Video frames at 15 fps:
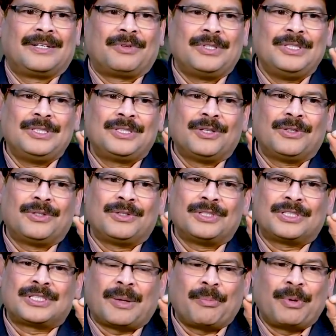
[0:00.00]
కొంచెం
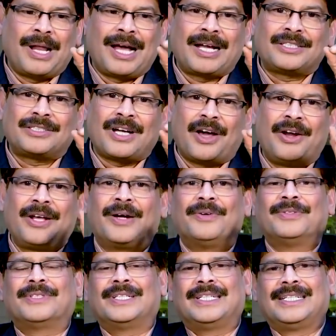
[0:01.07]
సబ్బులాగా జాడుగా
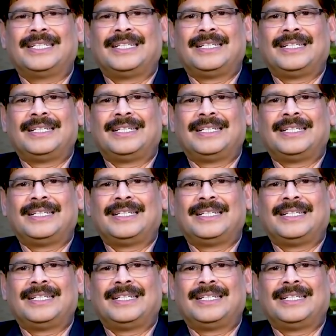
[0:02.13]
ఉంటుంది